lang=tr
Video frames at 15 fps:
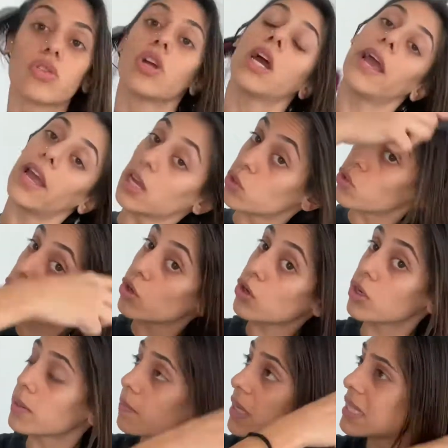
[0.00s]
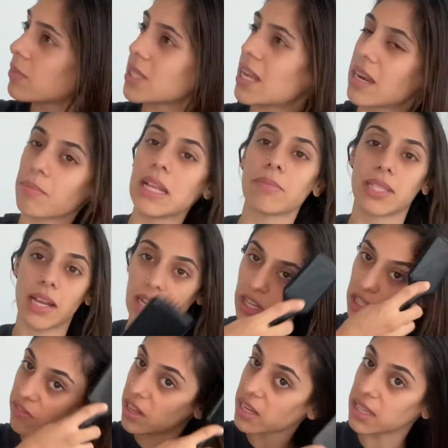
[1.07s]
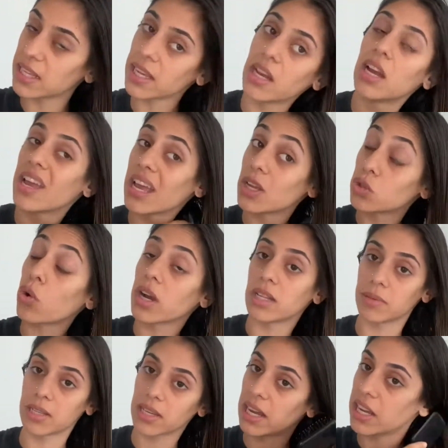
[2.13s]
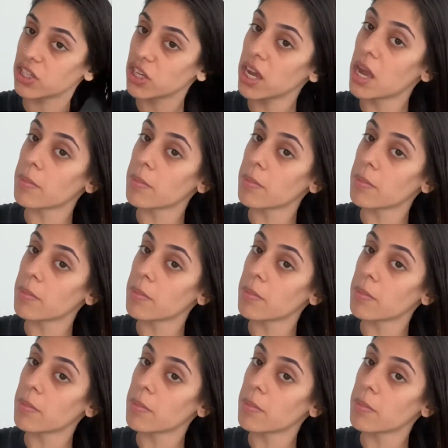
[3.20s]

Ee, çünkü dikimiz hemen ilk mesela kale içine gittik. Ee, çok kalabalık bir kale içi.